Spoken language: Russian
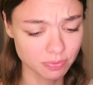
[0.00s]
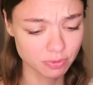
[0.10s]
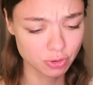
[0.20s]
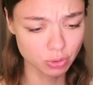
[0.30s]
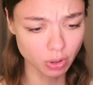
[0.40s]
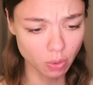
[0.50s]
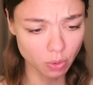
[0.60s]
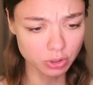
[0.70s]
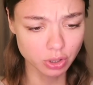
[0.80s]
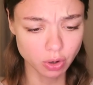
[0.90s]
Все
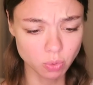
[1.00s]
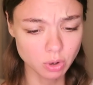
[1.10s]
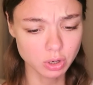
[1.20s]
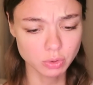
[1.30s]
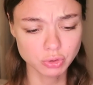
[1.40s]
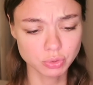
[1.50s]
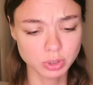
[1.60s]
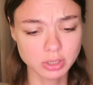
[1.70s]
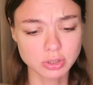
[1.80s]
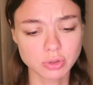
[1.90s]
такое дорогое. Короче, у
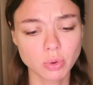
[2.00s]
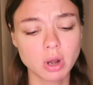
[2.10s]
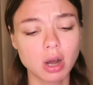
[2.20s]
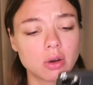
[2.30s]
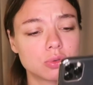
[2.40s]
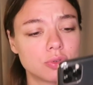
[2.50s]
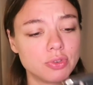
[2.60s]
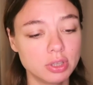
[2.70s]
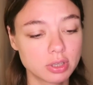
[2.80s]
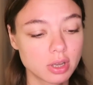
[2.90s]
нас есть только
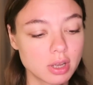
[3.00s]
аутфит.